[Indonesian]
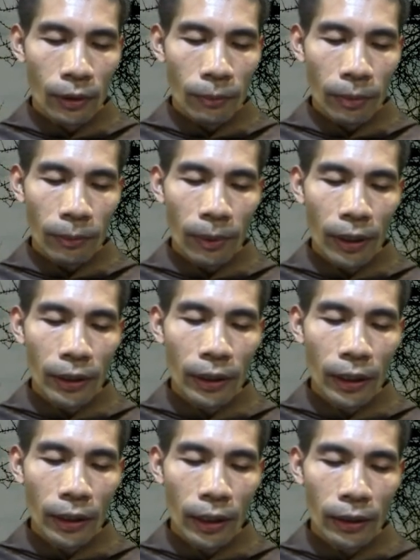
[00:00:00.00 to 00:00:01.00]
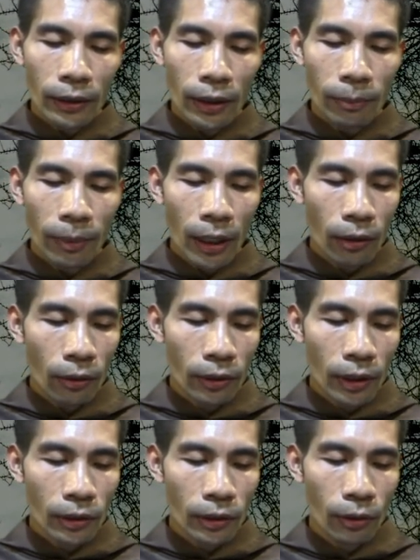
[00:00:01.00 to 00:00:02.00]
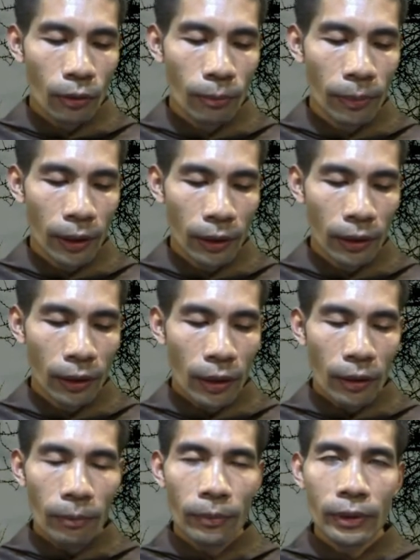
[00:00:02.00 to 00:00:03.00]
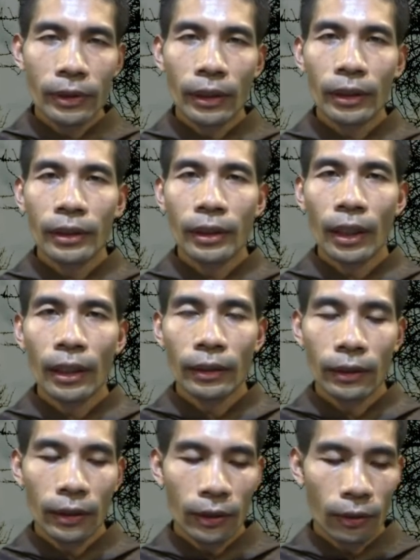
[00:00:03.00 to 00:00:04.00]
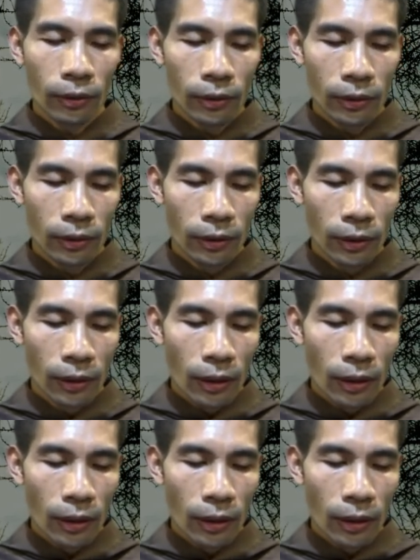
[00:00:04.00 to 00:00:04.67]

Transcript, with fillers: Perbandingan antar balok dan selumbar menjadi sangat ironis.